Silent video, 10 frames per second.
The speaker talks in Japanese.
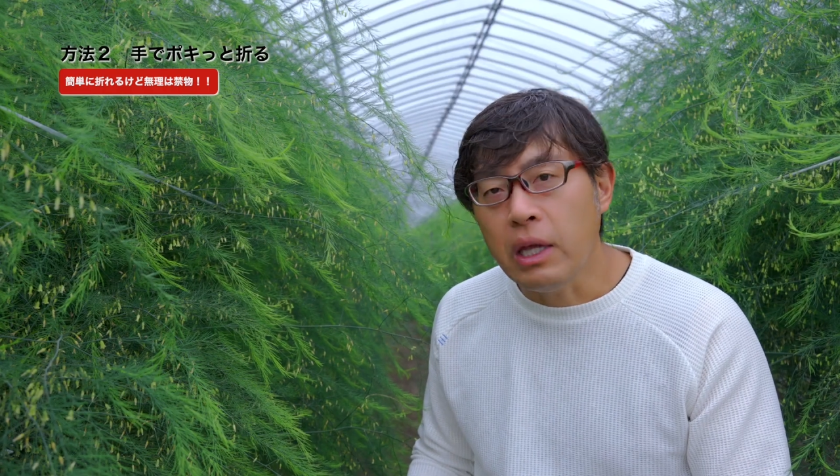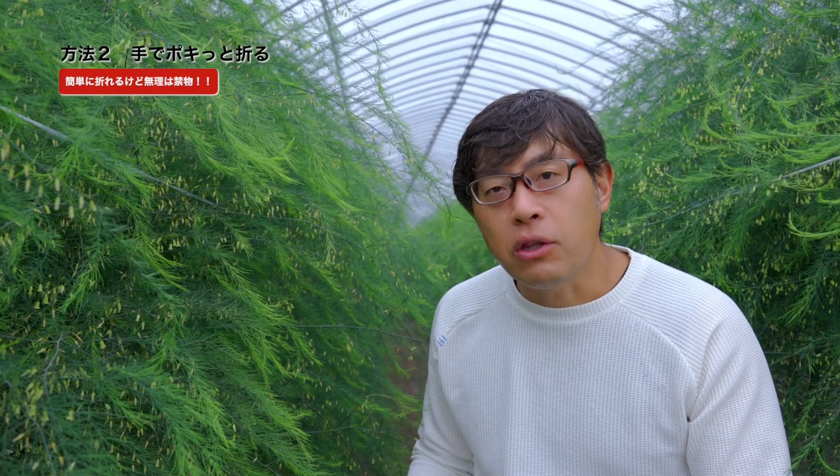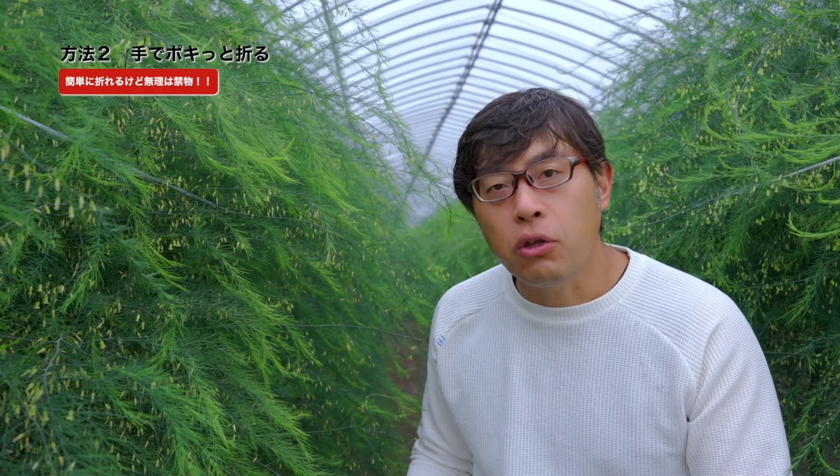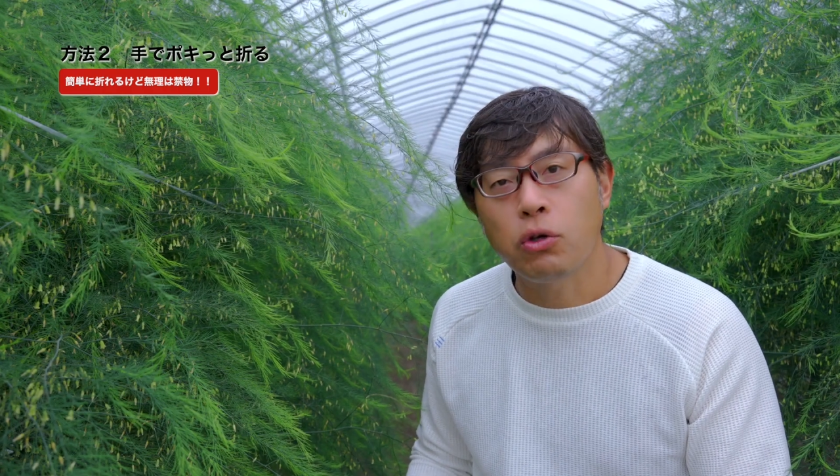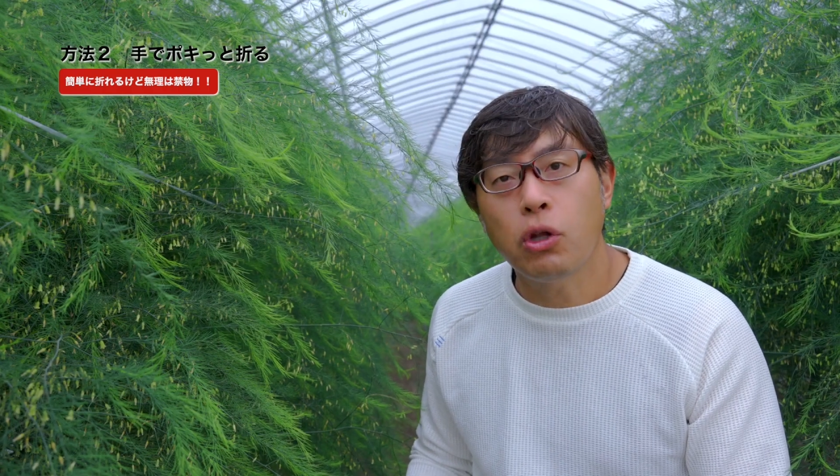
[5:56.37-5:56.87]
い
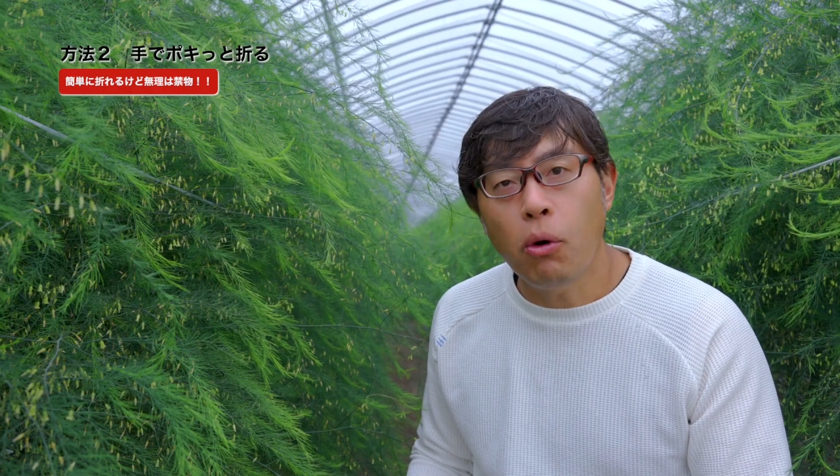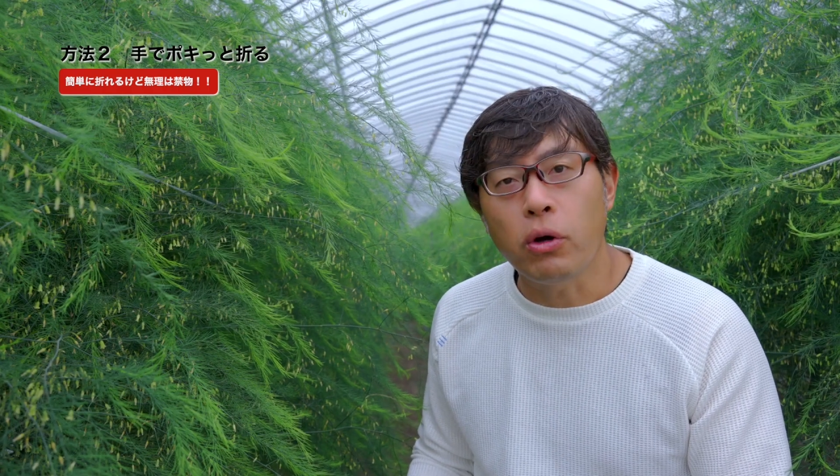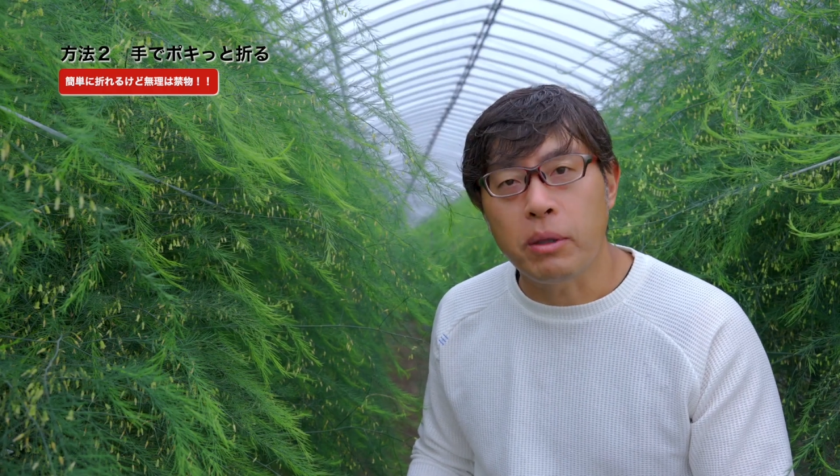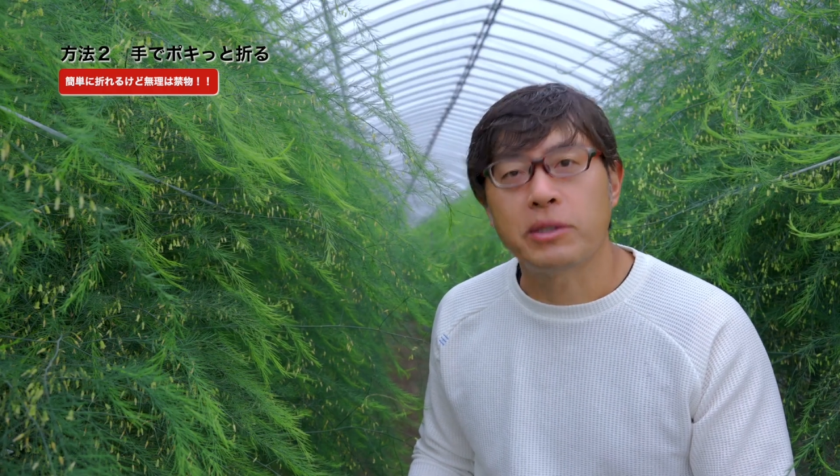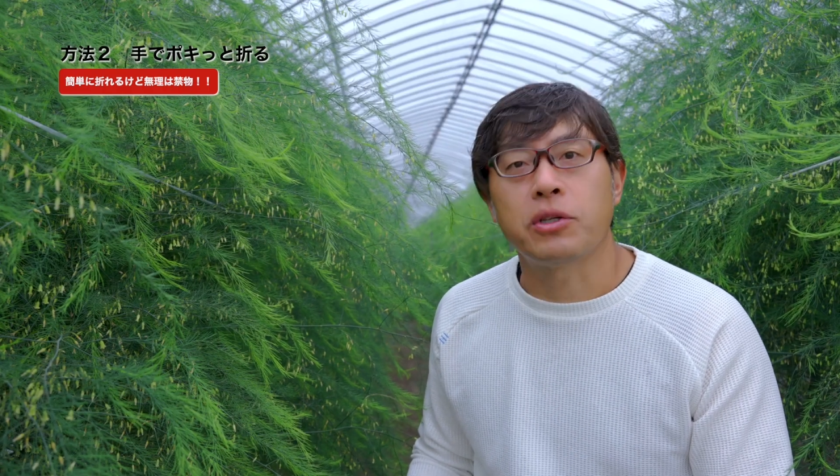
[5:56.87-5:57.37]
いっていう人
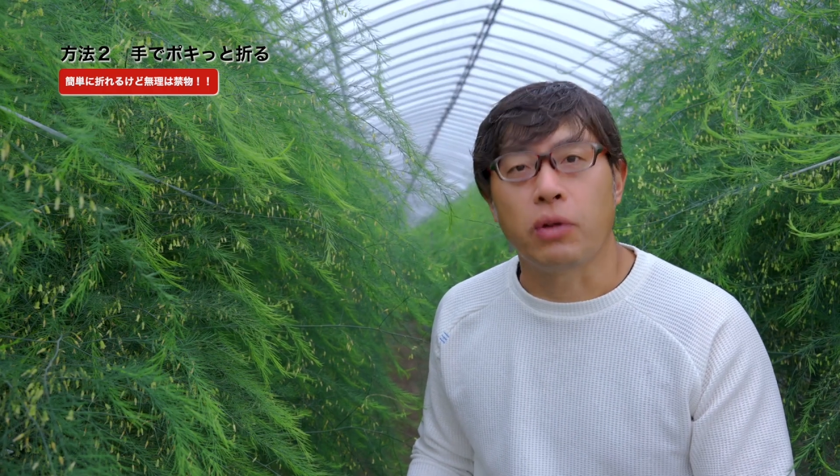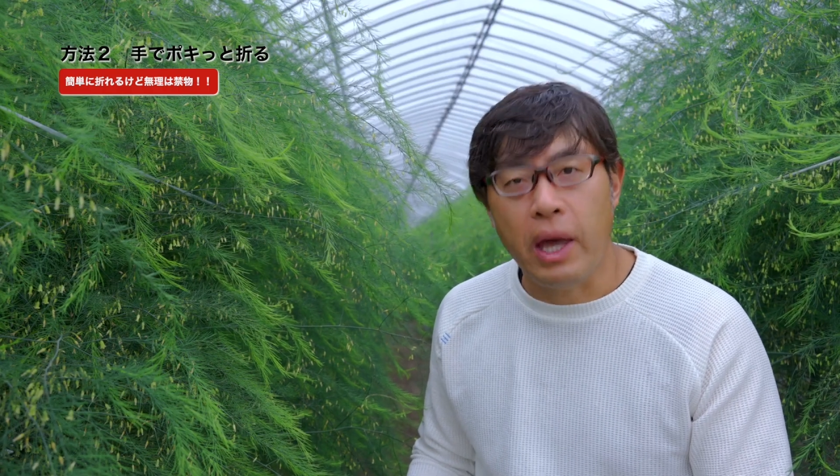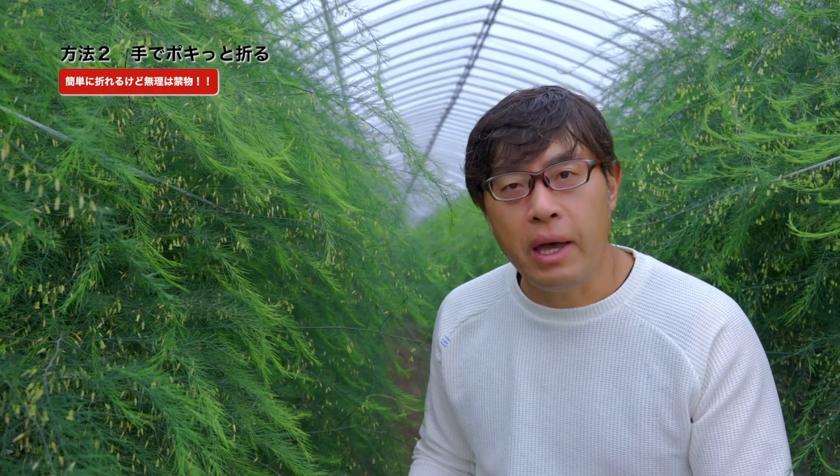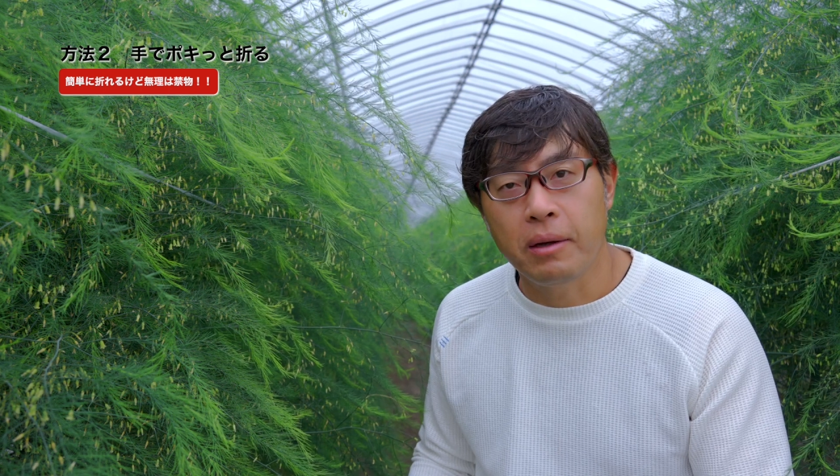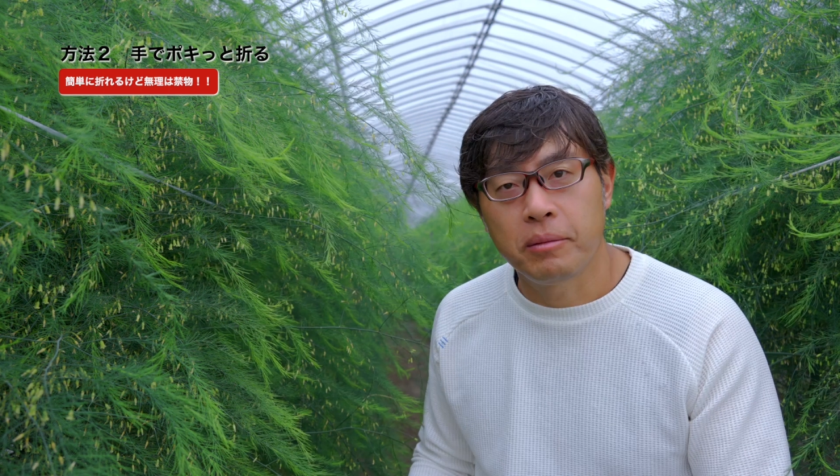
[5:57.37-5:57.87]
もいますよ
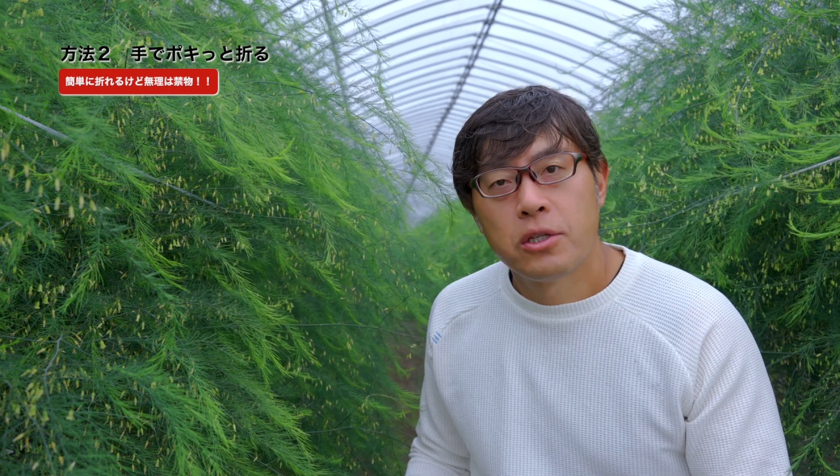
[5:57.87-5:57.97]
ね